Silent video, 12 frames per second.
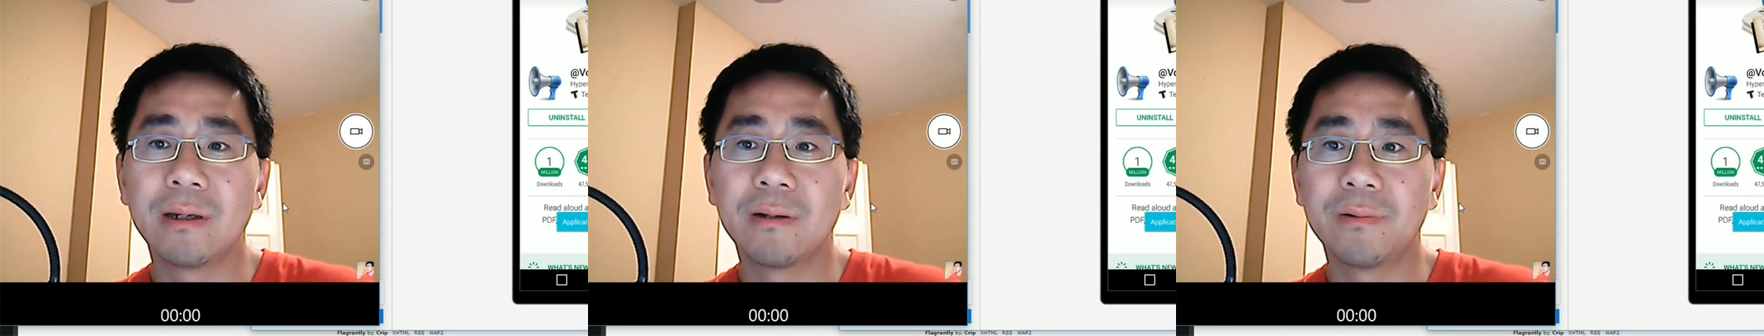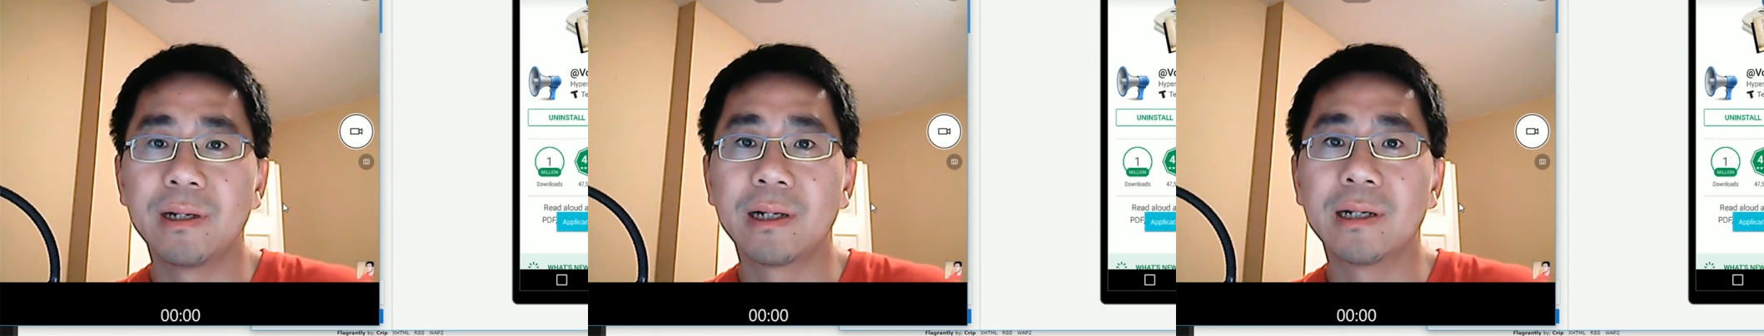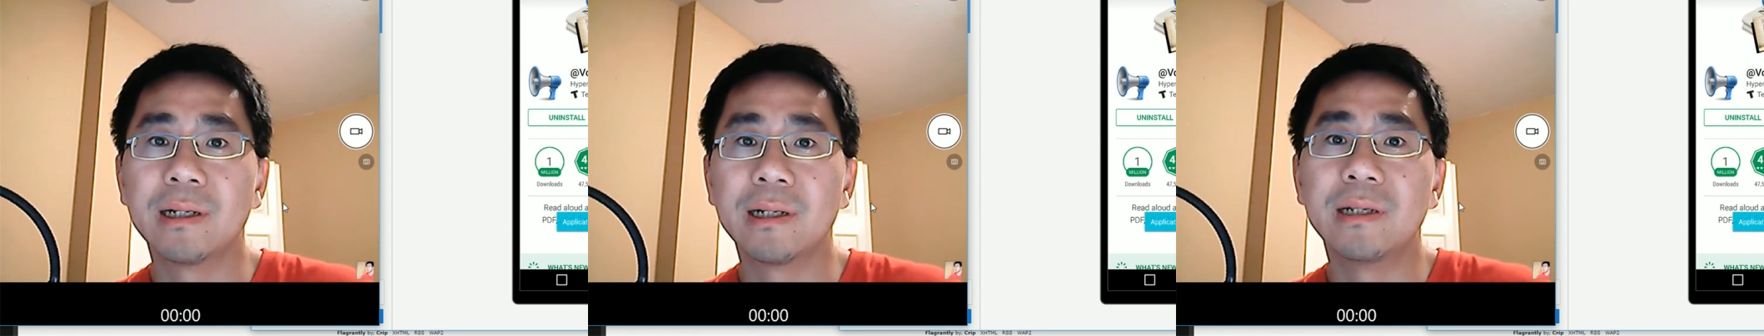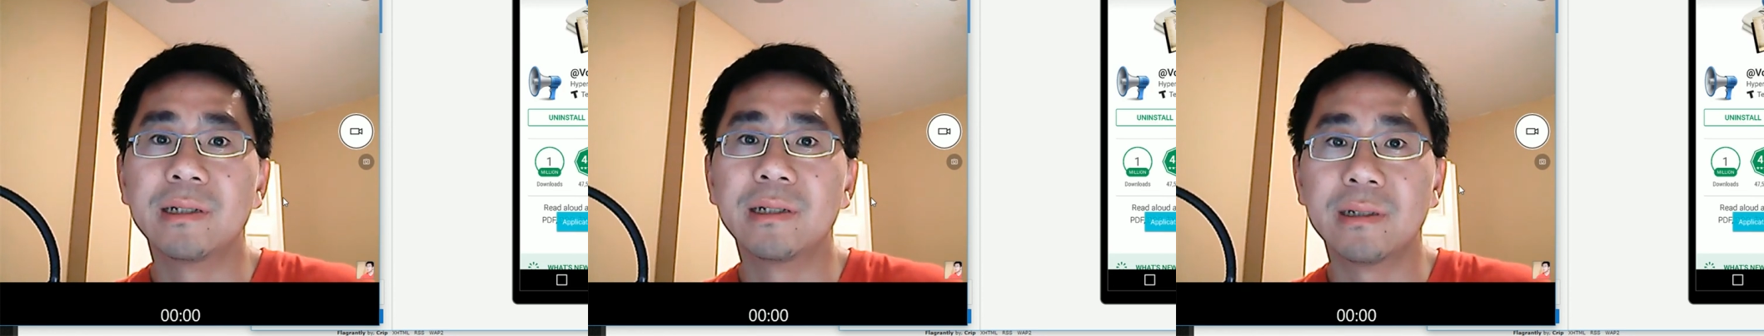我也跟你
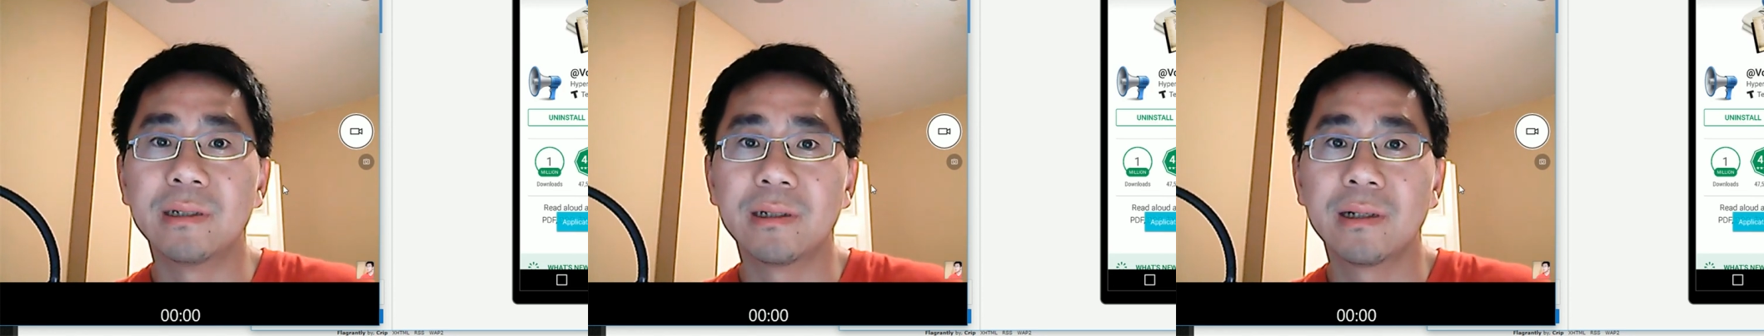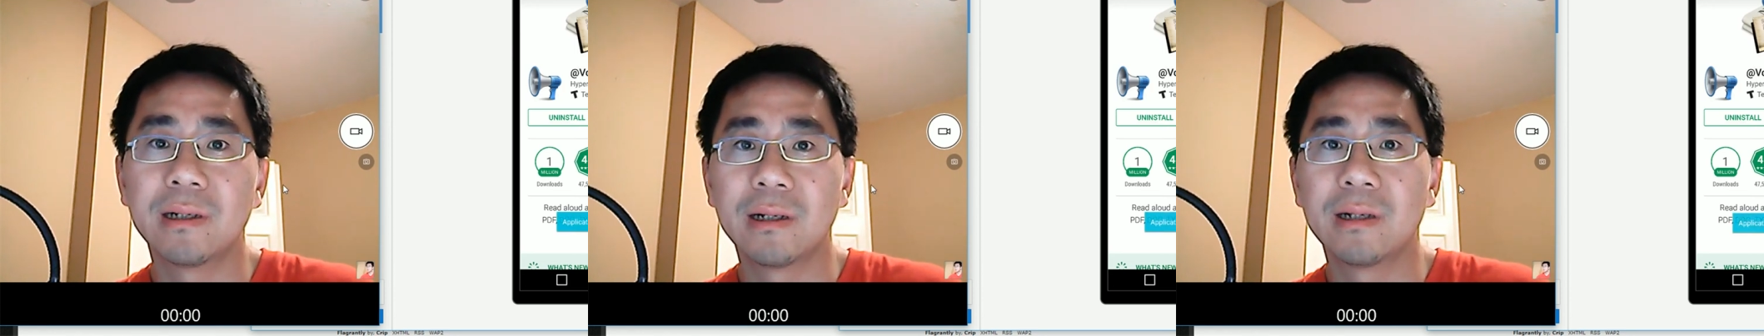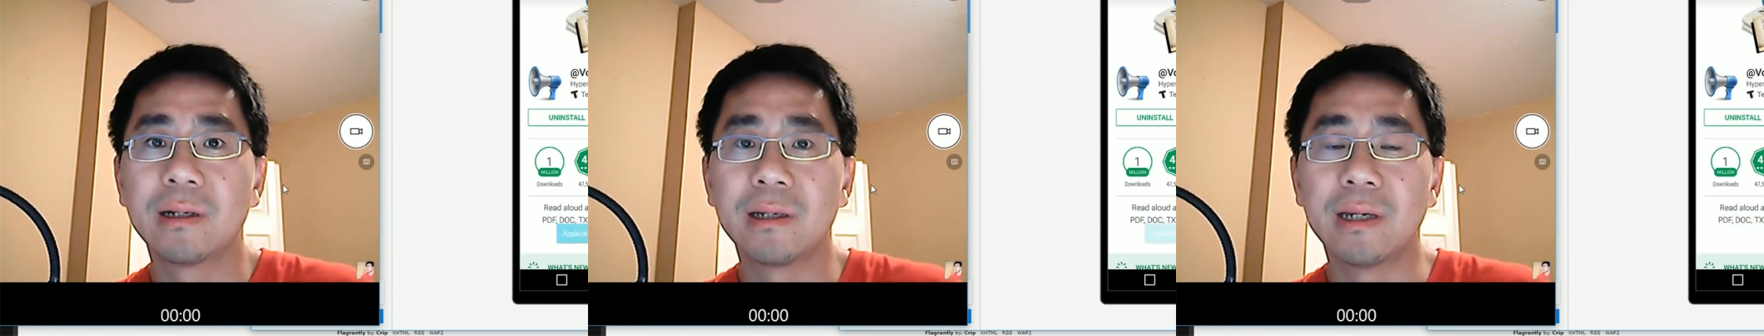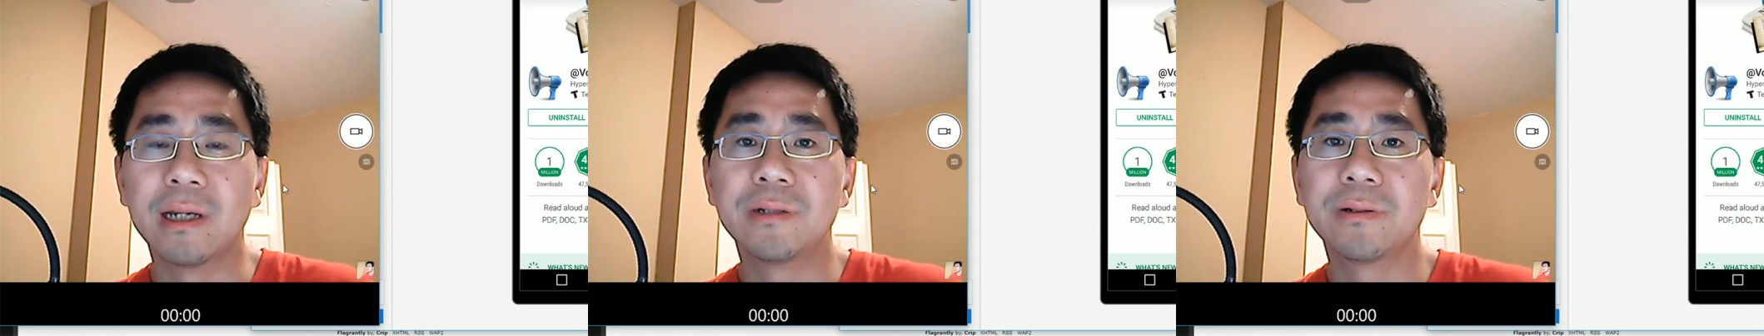一起
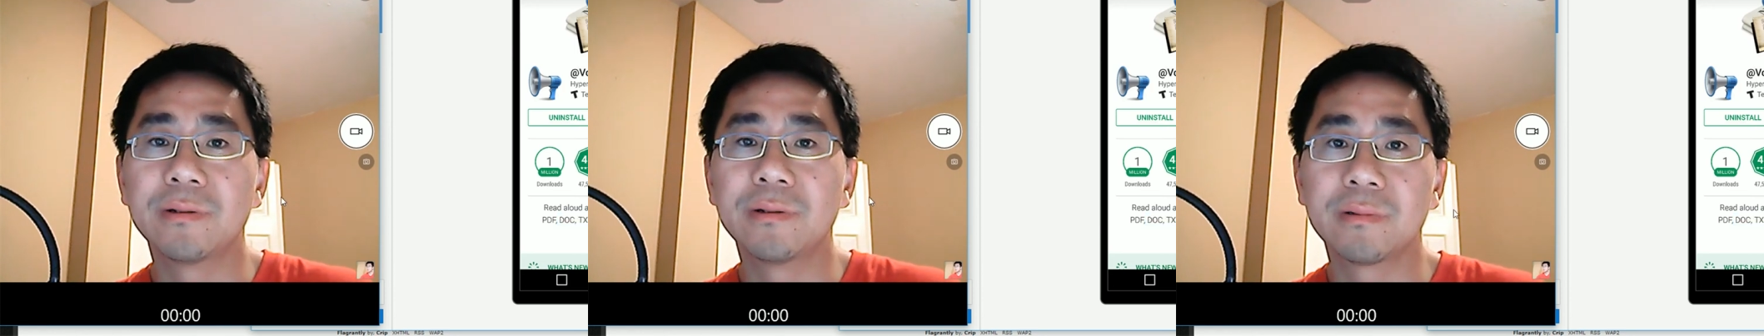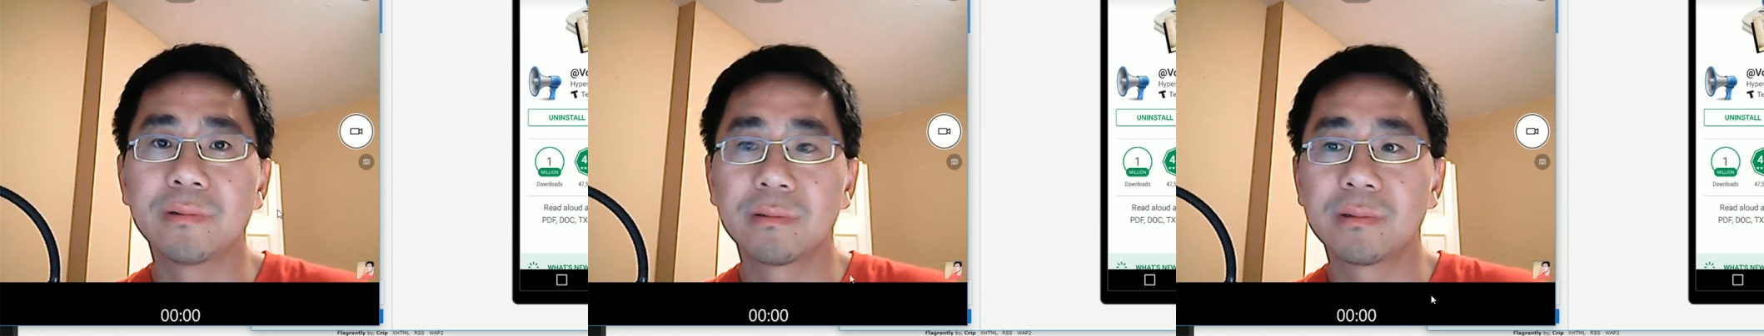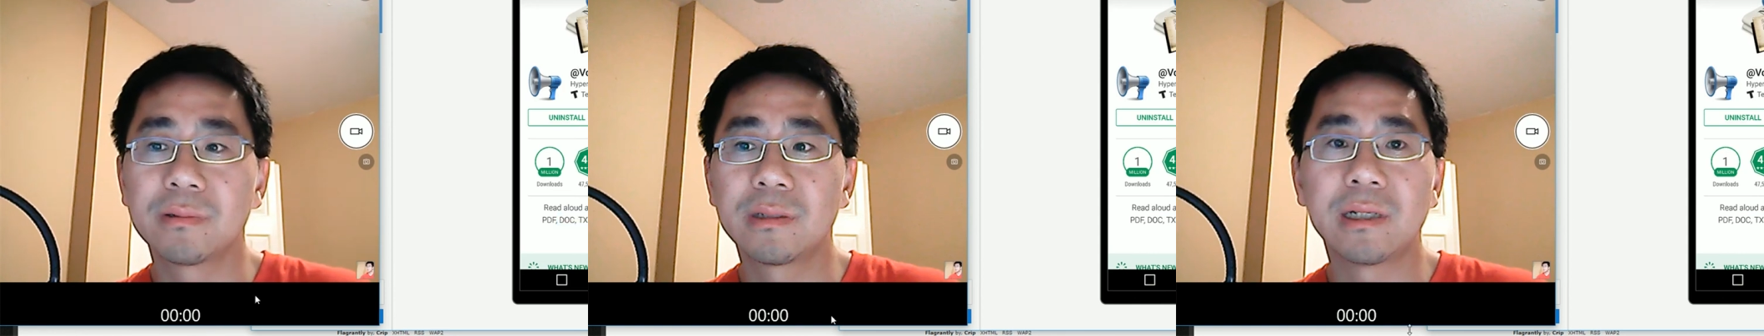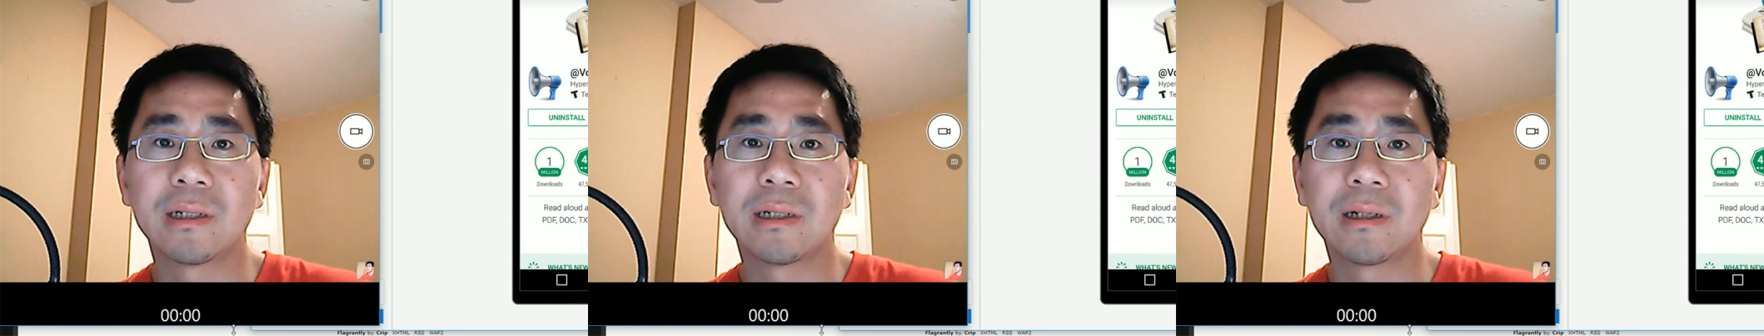研究。谢
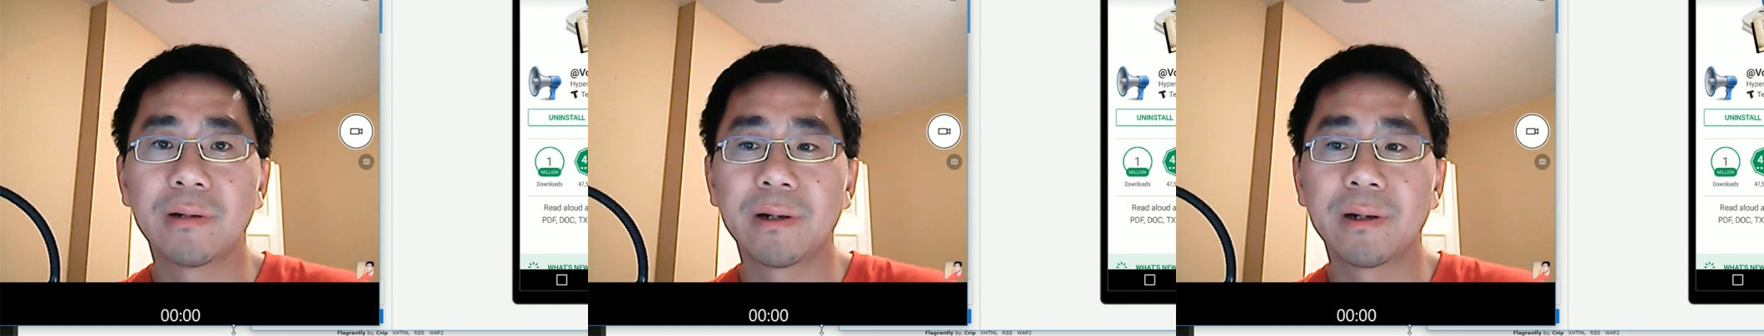谢各位。